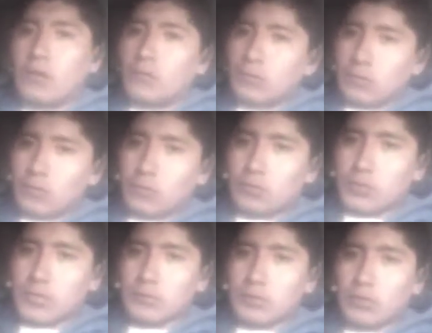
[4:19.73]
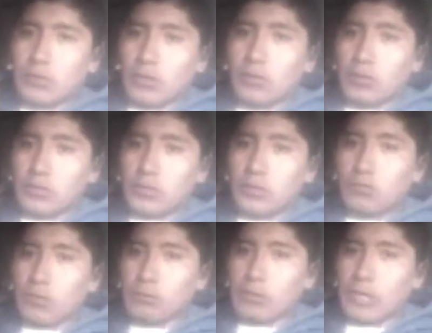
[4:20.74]
uno, tu servicio de hosting,
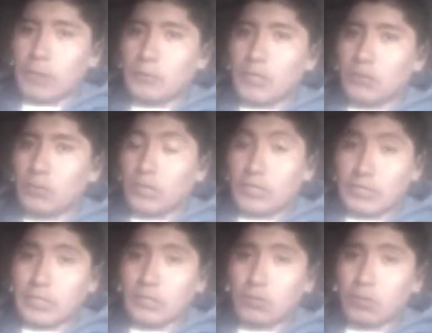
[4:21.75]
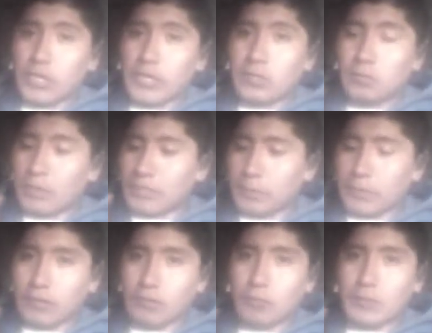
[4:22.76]
tu alojamiento, que es 10 dólares, vas a
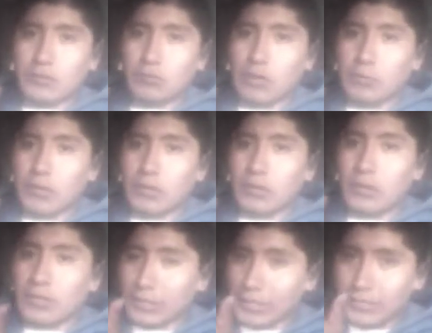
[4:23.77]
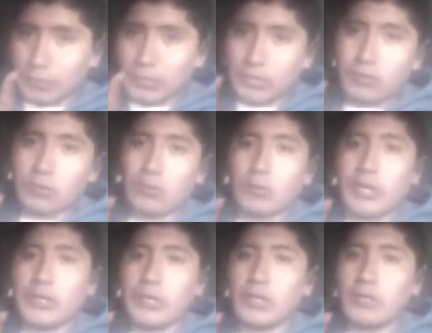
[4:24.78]
pagarlo mensualmente y este precio no
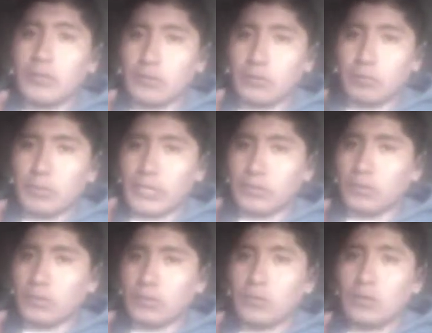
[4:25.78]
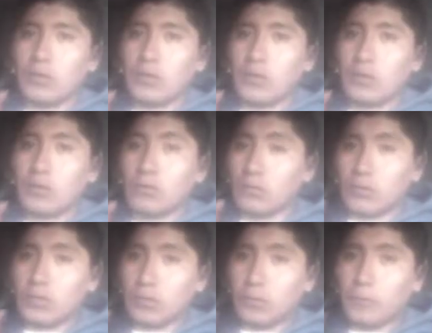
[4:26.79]
varía, es un precio
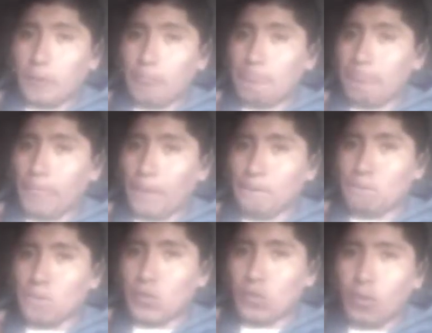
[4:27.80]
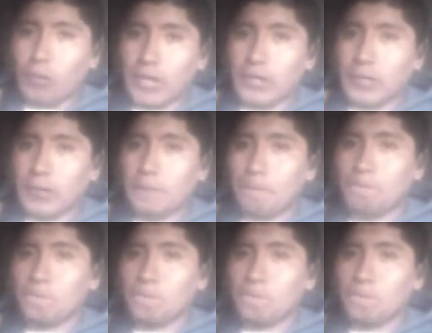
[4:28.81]
único, mm, no varía.